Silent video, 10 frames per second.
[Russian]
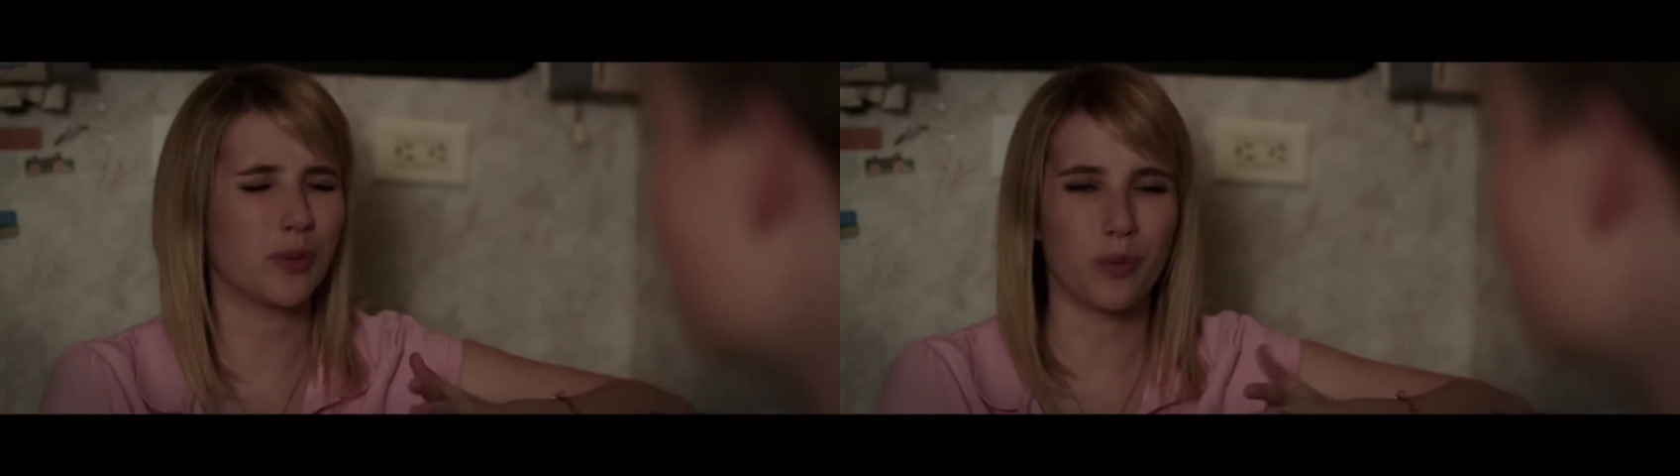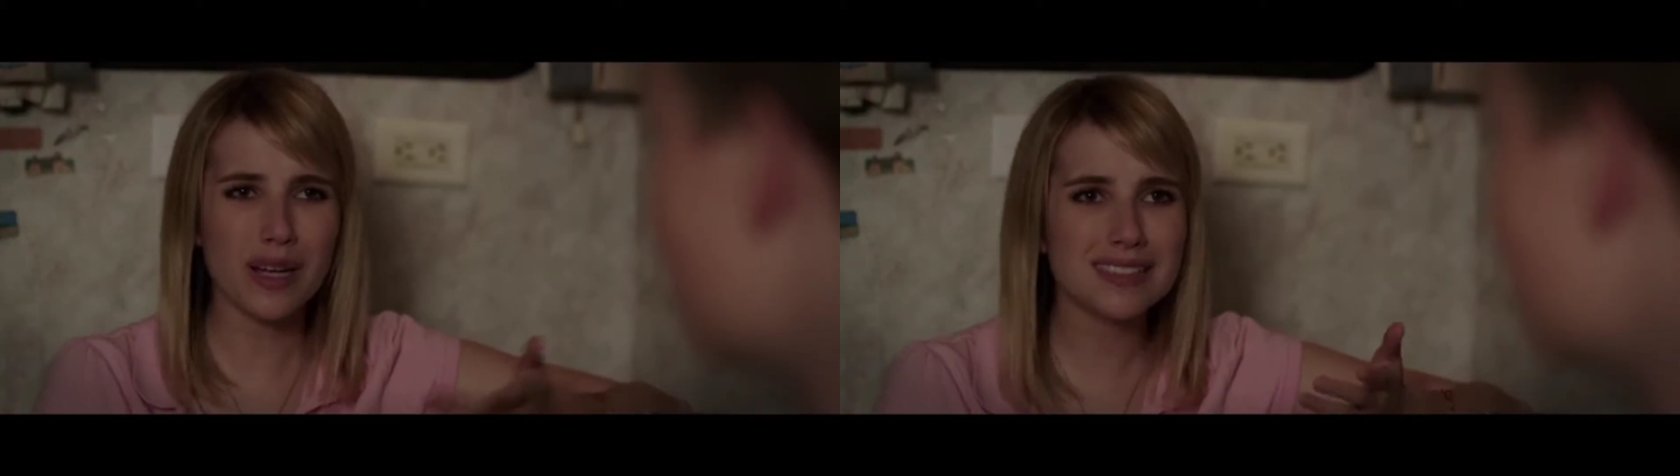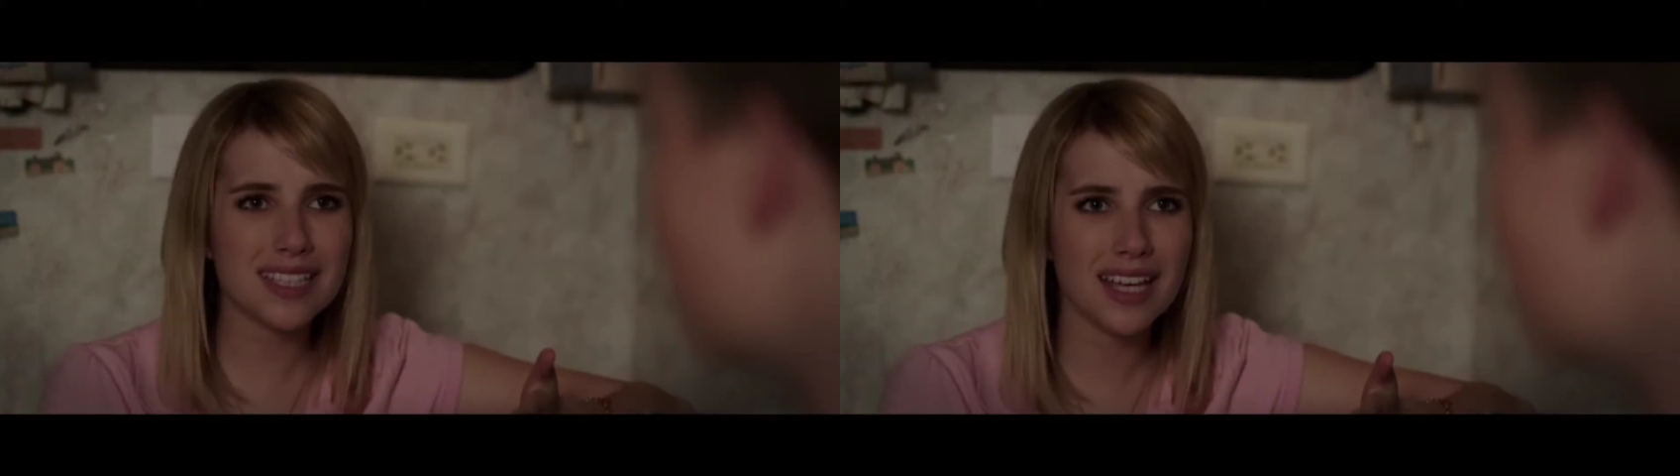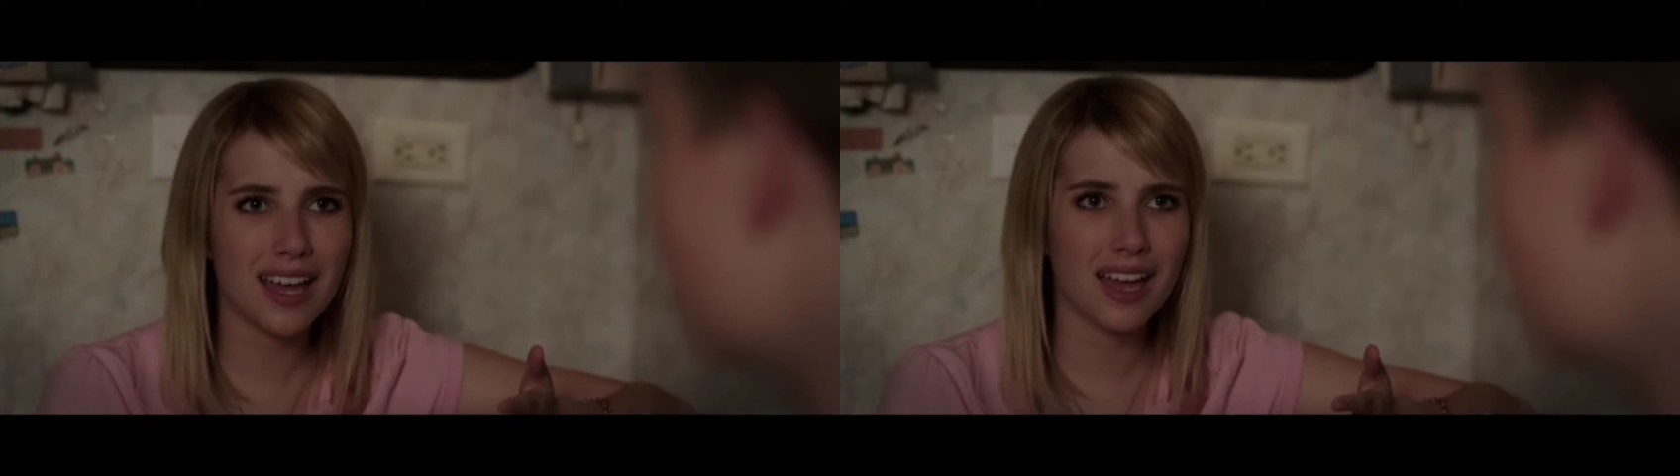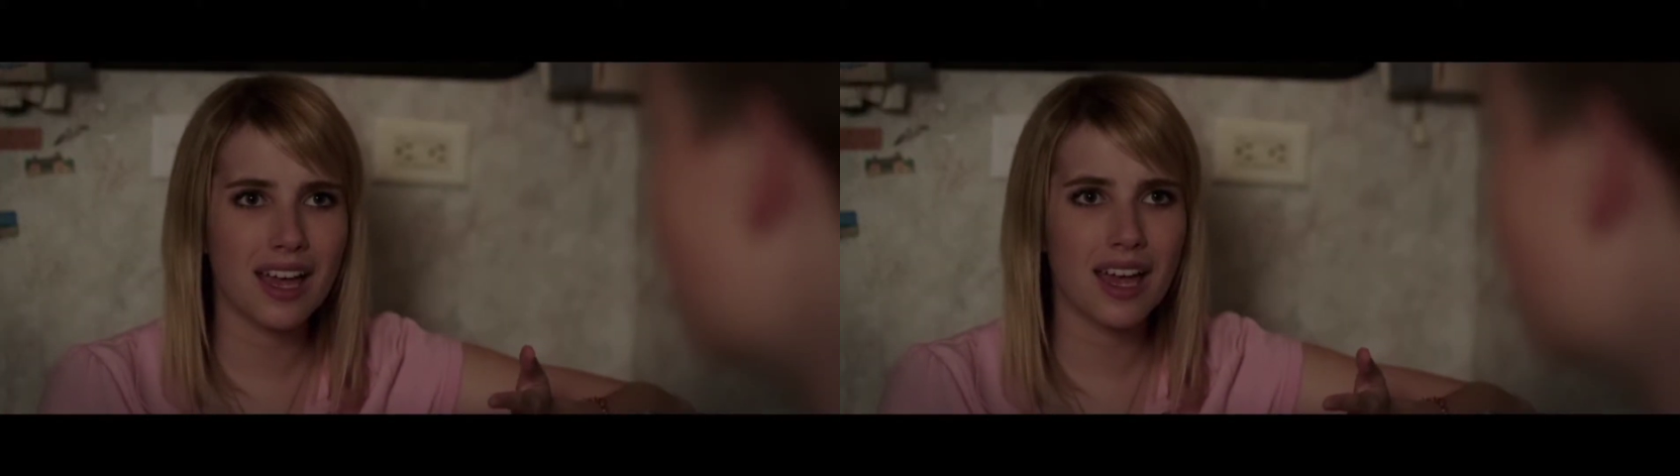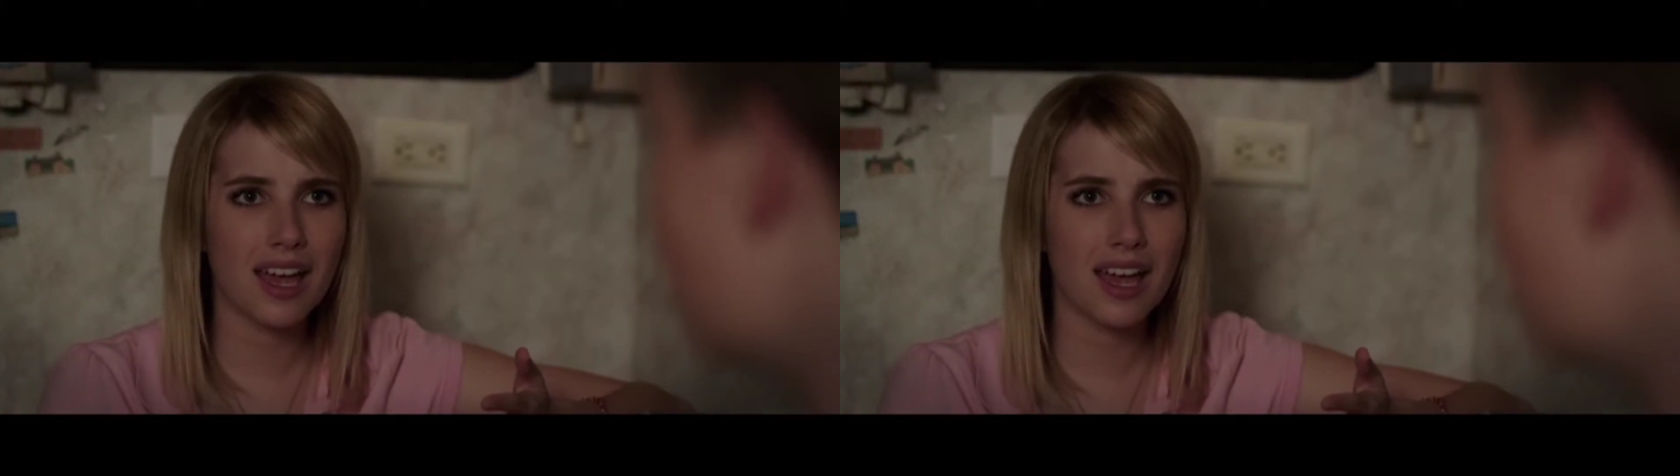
Ты что, серьезно?